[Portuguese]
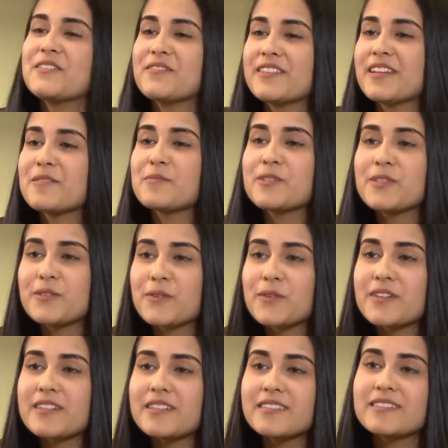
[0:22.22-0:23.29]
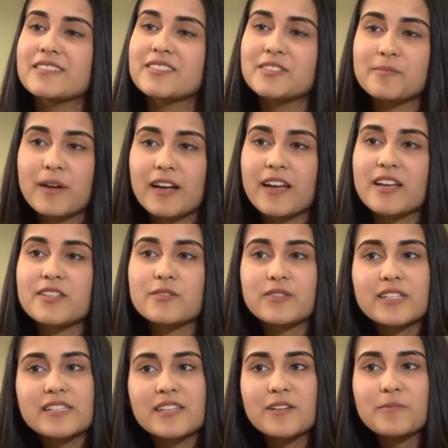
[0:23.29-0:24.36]
Virei monitora de maquete
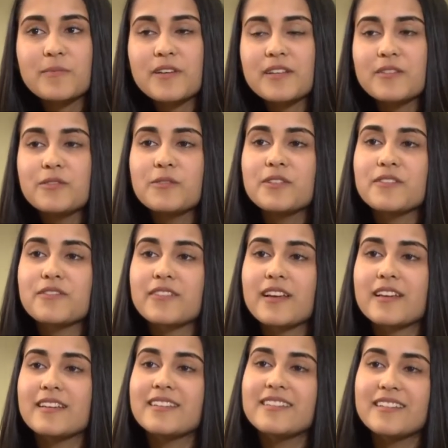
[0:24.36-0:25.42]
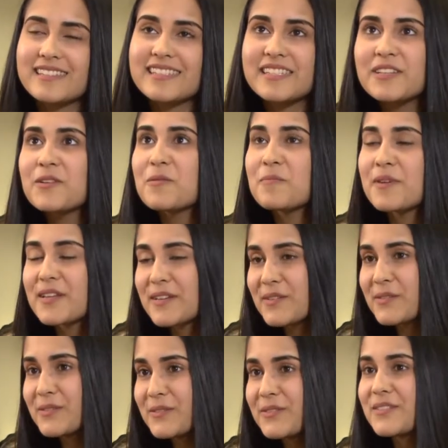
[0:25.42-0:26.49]
no terceiro período e fiquei cinco
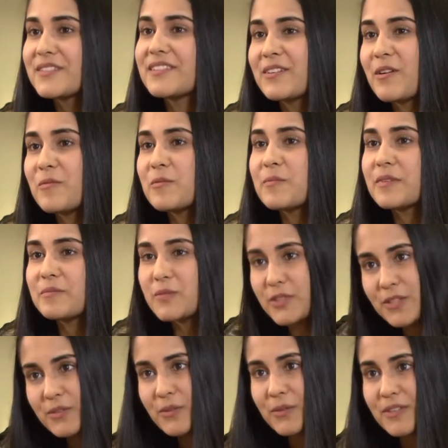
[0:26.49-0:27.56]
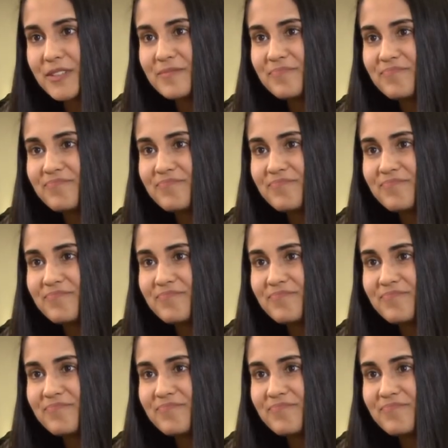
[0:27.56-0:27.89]
períodos como monitora.